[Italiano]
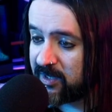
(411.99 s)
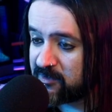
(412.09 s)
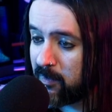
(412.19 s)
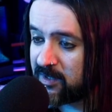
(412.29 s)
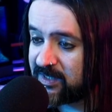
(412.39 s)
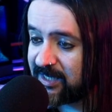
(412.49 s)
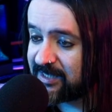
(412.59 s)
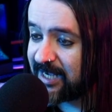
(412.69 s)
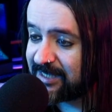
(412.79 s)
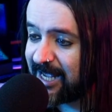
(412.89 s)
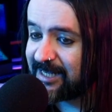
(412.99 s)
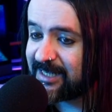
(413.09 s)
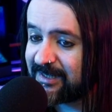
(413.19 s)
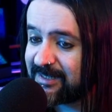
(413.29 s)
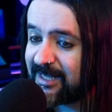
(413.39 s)
Xbox Series XS
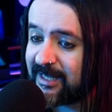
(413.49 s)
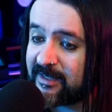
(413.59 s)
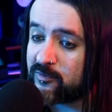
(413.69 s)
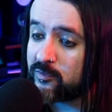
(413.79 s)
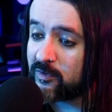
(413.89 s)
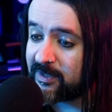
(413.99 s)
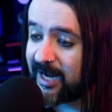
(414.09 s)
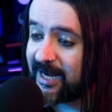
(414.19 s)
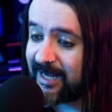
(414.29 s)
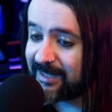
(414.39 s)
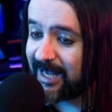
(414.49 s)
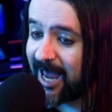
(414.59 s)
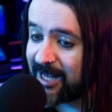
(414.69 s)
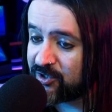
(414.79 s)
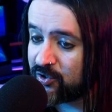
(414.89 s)
e si scatena sul suo trailer di
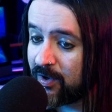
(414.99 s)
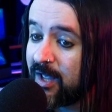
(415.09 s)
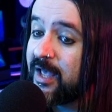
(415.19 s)
lancio.